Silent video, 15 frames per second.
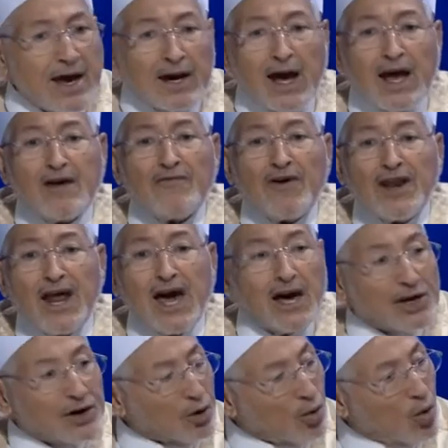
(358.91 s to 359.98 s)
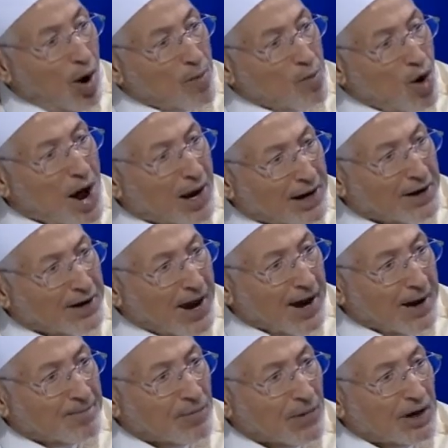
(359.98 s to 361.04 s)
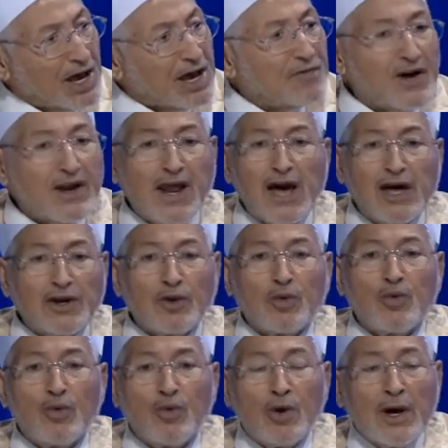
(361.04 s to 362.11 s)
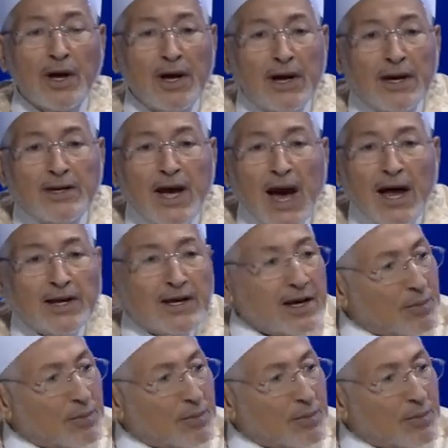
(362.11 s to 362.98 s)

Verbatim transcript: كيف نحرق أموالنا كيف نحرق يعني